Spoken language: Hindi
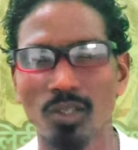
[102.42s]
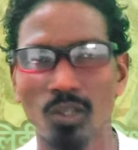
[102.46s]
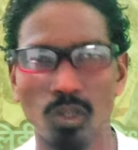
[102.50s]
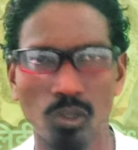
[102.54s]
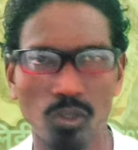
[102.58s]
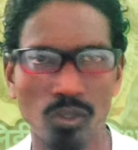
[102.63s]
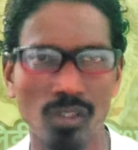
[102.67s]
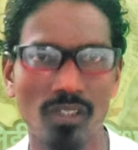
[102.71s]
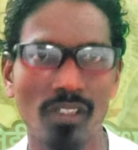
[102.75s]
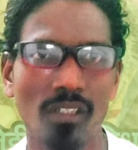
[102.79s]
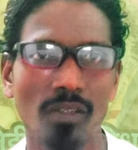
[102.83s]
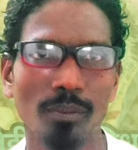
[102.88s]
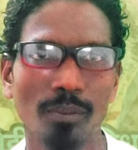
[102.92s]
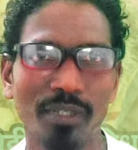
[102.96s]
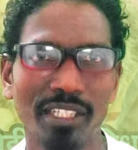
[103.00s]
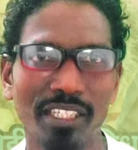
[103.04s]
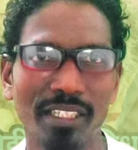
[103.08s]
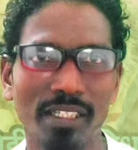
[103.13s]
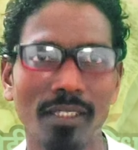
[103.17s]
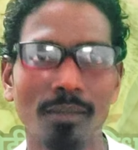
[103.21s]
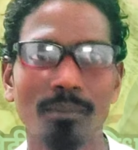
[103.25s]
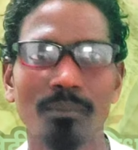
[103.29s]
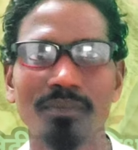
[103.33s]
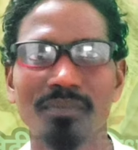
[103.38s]
अकोय
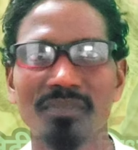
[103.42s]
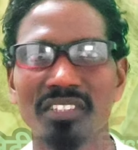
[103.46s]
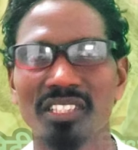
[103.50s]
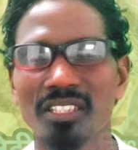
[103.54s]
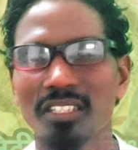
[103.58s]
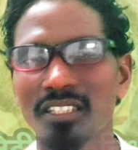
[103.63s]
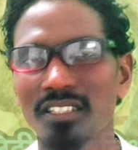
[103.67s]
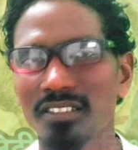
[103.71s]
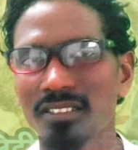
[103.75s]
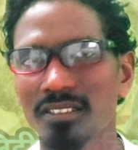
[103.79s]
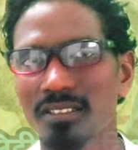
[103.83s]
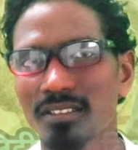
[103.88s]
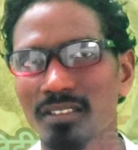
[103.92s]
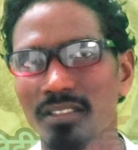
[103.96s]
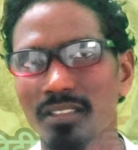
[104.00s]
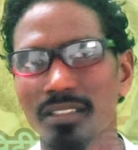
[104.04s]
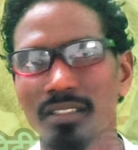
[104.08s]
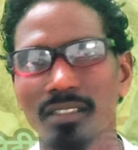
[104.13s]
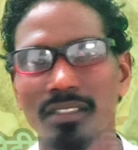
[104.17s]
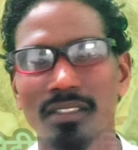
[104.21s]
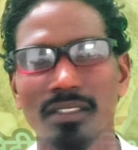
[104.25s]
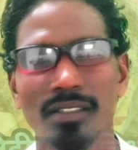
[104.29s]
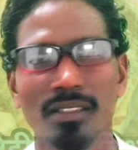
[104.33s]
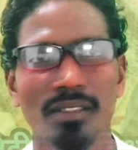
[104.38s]
विलियम दिनेश
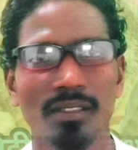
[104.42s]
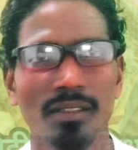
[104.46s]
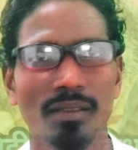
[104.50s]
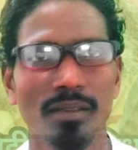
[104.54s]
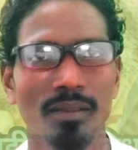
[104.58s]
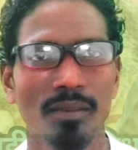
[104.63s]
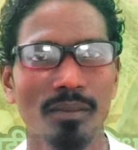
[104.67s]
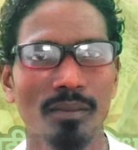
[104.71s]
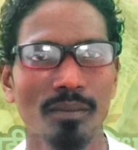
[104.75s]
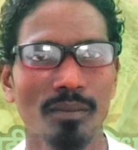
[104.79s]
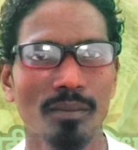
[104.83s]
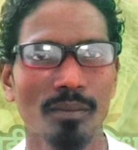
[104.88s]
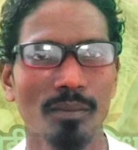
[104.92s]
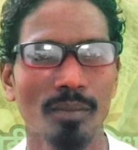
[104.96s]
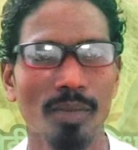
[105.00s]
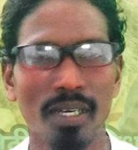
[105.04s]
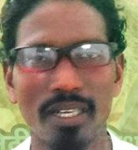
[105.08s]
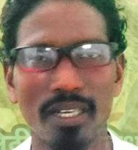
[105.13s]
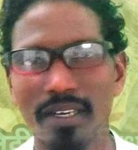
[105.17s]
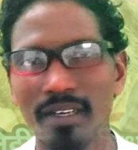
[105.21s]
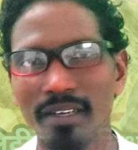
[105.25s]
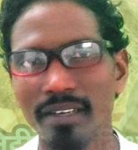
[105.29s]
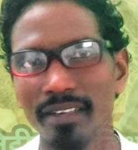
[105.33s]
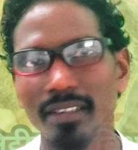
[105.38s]

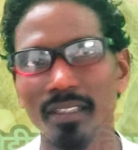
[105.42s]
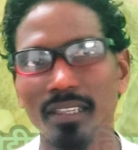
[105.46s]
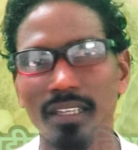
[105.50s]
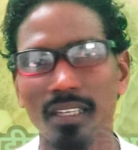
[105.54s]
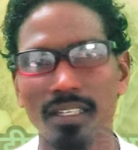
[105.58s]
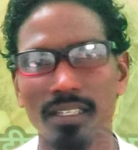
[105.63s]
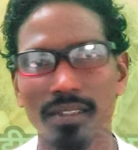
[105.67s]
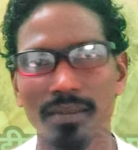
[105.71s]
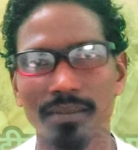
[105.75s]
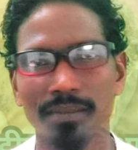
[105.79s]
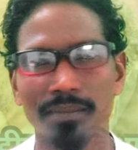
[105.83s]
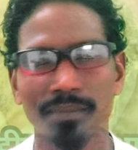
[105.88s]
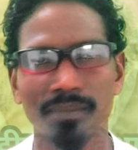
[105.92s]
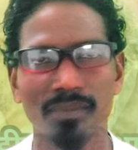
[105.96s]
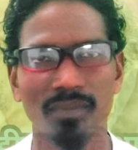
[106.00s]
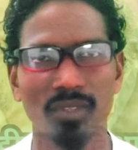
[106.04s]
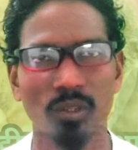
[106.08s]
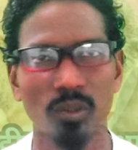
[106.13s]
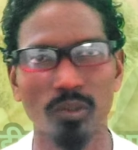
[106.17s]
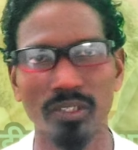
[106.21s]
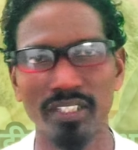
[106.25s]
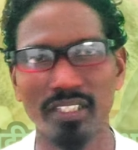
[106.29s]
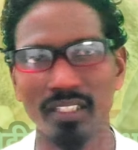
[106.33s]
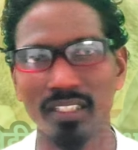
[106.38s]
मरानिन ना
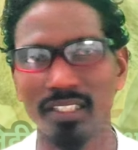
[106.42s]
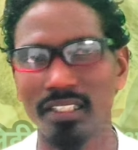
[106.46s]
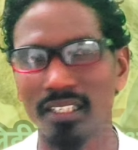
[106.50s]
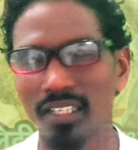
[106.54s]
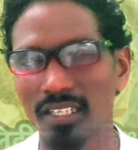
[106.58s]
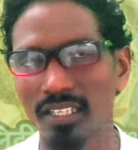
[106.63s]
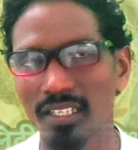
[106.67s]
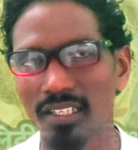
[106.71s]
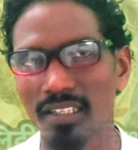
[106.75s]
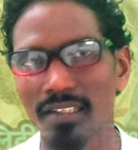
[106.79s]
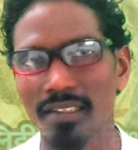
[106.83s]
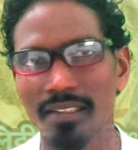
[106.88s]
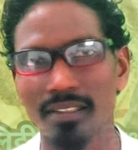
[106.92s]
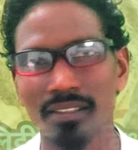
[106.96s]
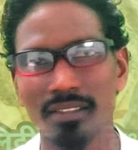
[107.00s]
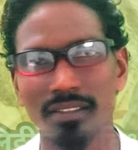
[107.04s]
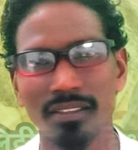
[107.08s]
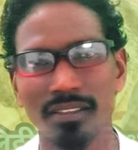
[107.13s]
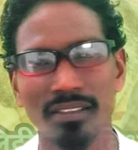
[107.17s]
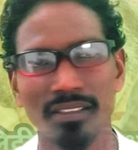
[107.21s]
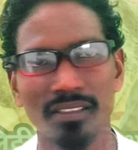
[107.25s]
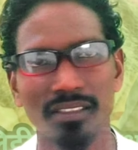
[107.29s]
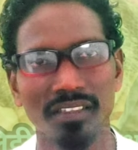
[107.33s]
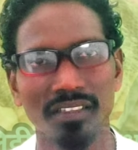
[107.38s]
उन्हें अडिगने
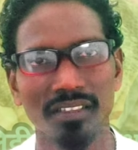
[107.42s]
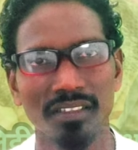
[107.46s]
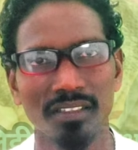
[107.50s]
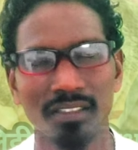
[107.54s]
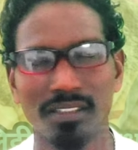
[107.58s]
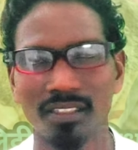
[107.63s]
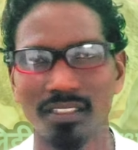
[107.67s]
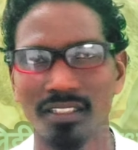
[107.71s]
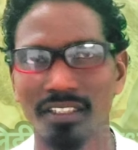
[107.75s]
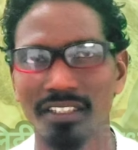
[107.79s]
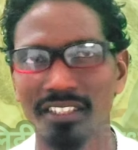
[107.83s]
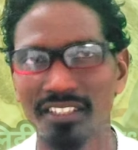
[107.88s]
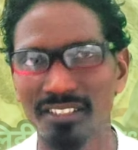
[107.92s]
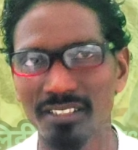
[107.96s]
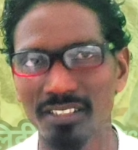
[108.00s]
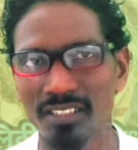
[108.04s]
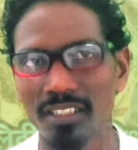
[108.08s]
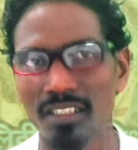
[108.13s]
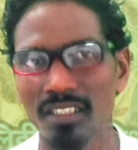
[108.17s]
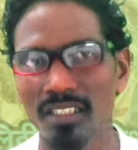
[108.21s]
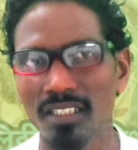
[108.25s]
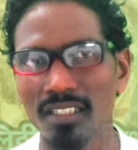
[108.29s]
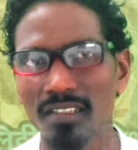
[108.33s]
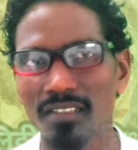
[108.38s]
अड़िस
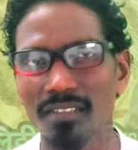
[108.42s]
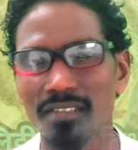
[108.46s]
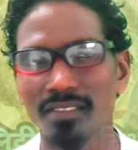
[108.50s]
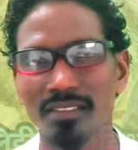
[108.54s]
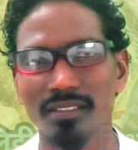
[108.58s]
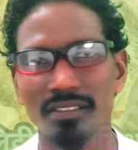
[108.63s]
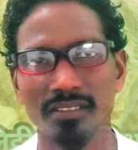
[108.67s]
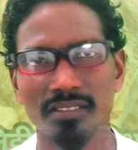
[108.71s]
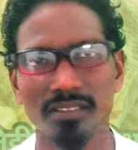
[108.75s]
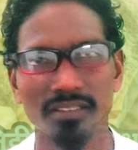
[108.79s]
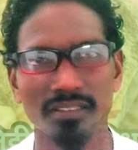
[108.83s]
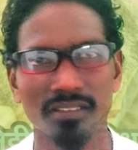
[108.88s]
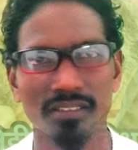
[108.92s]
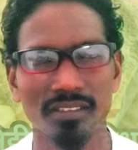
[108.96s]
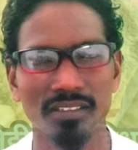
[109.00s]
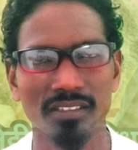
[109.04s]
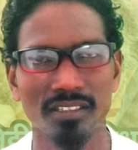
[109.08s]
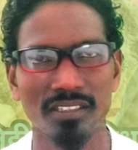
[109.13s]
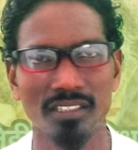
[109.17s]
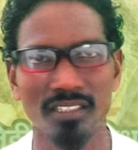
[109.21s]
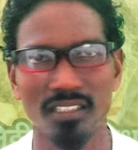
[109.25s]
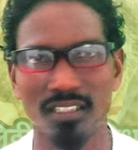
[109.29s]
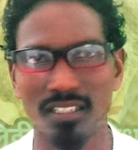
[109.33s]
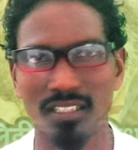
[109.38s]

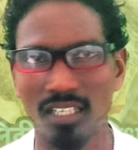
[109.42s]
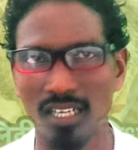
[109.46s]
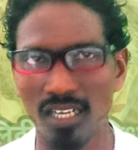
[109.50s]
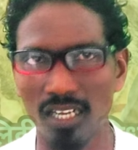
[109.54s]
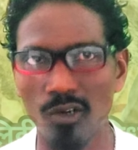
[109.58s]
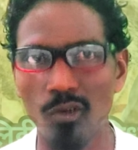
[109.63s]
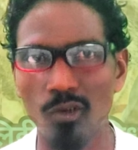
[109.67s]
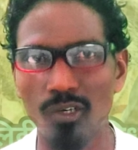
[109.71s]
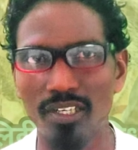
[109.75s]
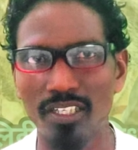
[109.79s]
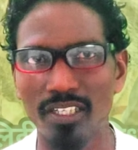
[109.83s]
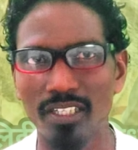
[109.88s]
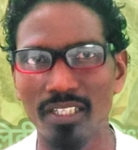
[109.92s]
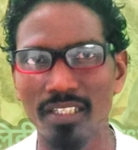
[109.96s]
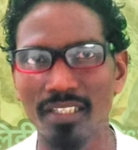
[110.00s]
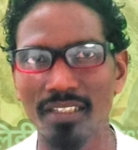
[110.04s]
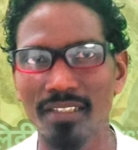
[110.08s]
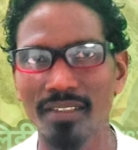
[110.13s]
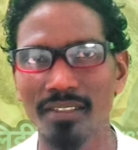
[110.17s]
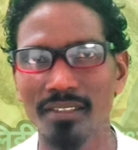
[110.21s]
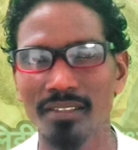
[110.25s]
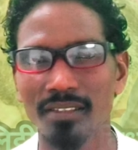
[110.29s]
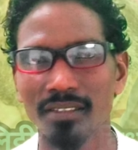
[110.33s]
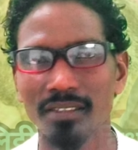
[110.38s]
कना
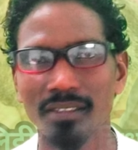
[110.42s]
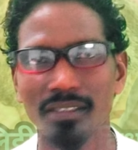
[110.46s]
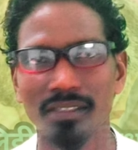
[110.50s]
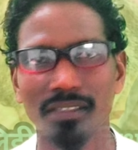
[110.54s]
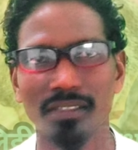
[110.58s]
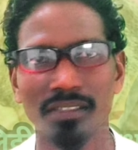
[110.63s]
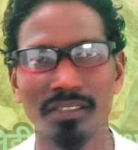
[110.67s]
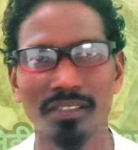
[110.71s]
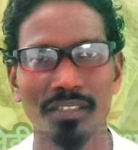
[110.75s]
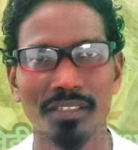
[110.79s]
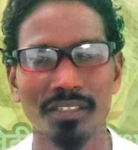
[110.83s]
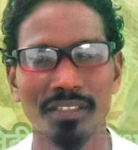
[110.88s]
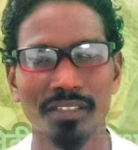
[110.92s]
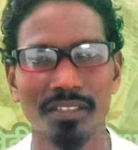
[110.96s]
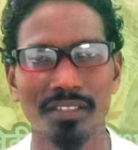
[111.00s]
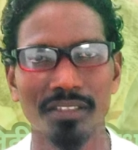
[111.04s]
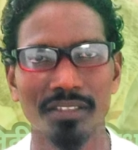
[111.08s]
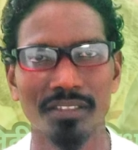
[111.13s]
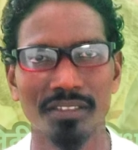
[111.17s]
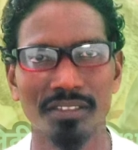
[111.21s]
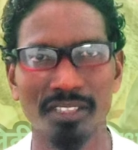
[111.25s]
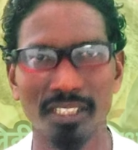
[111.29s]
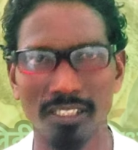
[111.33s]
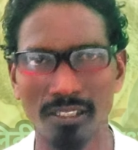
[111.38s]

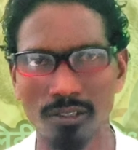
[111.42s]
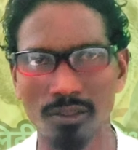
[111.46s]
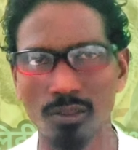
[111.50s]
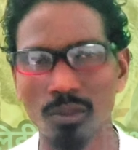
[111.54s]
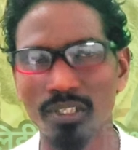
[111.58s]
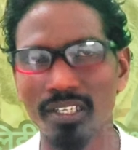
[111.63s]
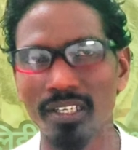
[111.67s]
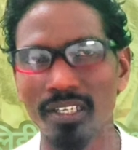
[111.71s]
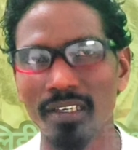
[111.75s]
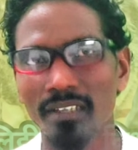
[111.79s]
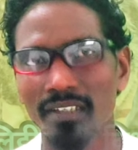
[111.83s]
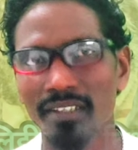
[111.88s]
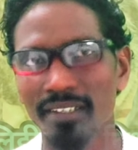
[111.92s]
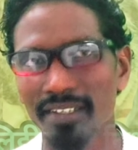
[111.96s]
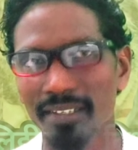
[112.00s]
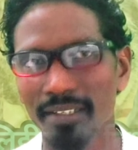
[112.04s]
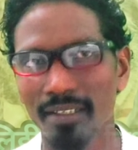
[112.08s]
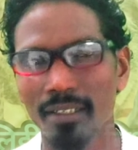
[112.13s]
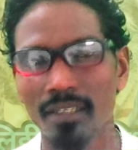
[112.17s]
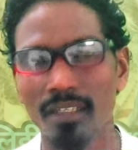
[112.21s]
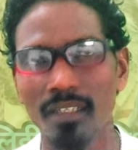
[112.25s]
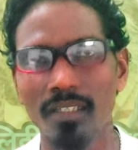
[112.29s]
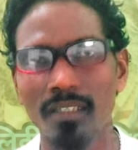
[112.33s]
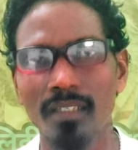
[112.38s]
चेक को ना लय
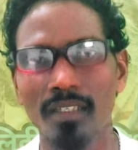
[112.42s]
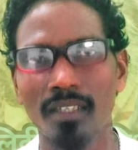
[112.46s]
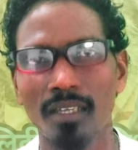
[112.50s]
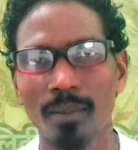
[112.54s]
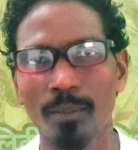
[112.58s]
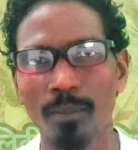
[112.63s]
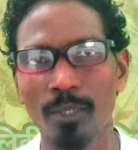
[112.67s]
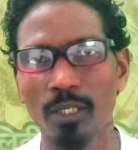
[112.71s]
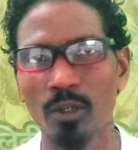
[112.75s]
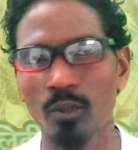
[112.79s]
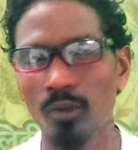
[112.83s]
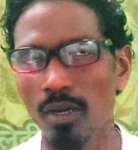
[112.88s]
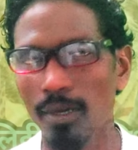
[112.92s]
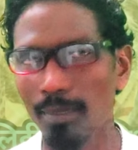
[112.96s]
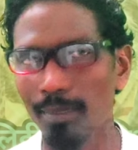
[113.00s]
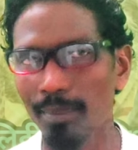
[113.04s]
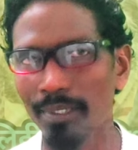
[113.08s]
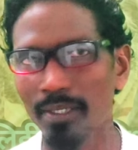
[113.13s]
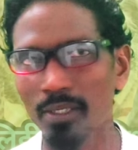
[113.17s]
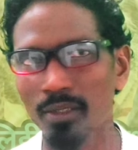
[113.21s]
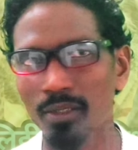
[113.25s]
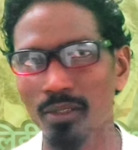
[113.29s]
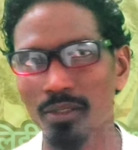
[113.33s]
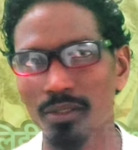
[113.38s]
कना
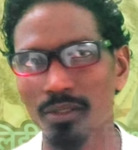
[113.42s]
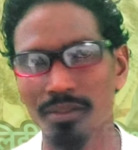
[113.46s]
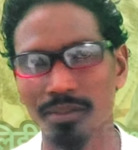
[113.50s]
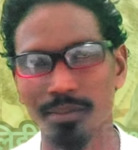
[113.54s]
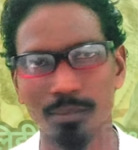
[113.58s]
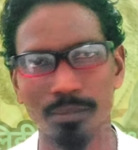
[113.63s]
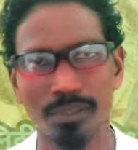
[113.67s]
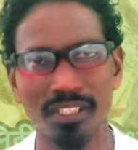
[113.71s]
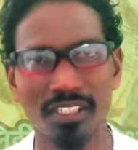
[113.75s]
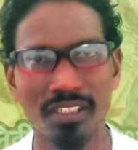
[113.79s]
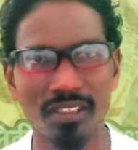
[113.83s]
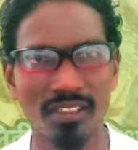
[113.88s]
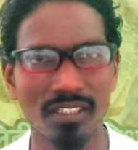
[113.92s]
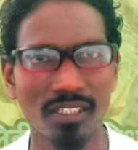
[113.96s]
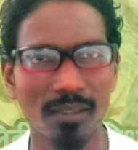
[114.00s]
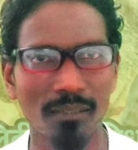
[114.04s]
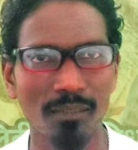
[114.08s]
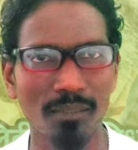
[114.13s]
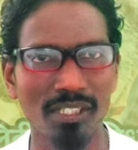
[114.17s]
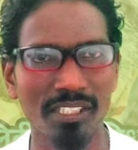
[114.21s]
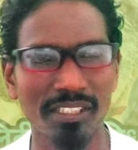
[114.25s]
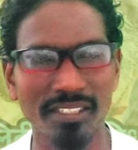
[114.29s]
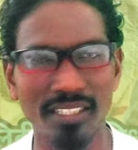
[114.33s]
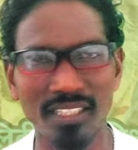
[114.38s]
वीडियो बिनेता
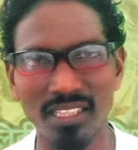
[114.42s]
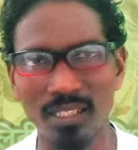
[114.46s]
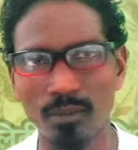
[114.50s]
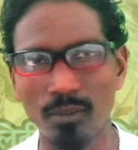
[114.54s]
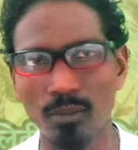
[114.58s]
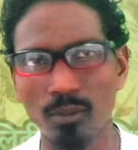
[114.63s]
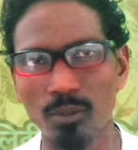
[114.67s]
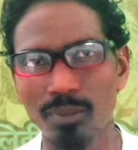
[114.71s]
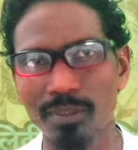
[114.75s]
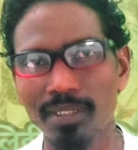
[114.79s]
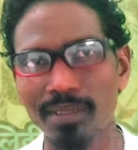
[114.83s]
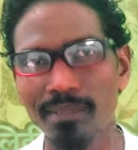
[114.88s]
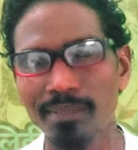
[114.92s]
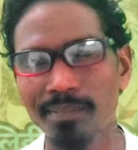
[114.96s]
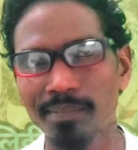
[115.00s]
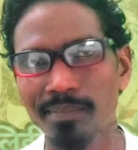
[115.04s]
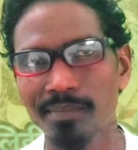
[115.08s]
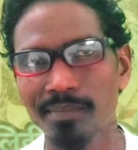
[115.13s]
ते पे